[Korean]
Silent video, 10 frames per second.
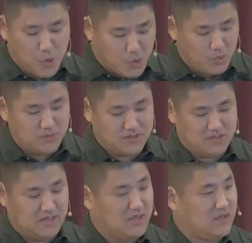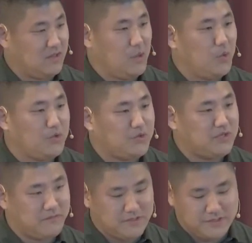만약에 세상에
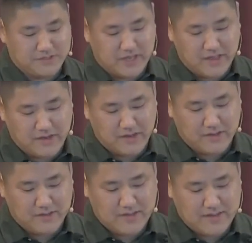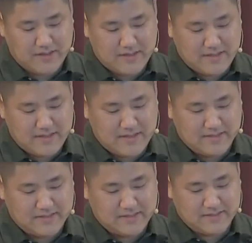온 우주 가운데
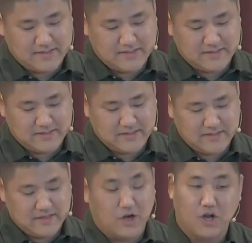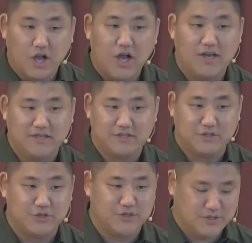단 하나의 아, 네.
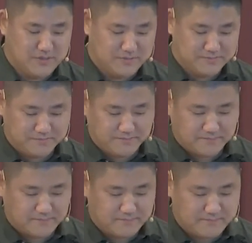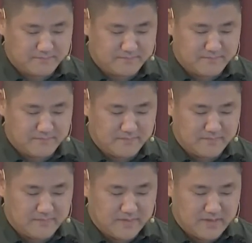진리가 있다면
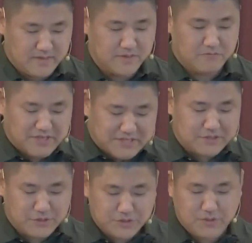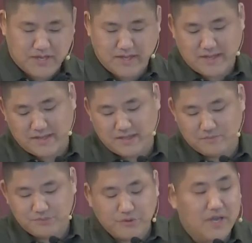그것은 하나님이
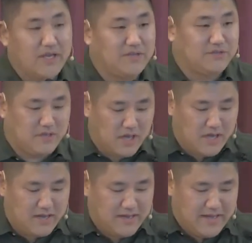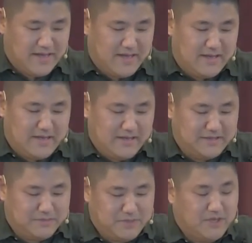선하시다라는 것입니다.
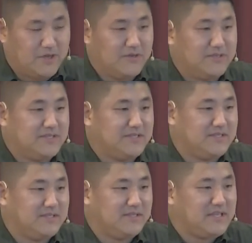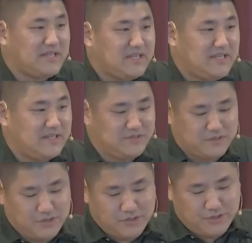저와 여러분이 기도할
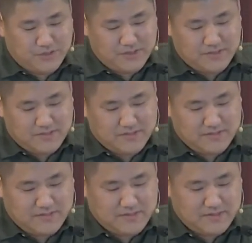수 있는 이유는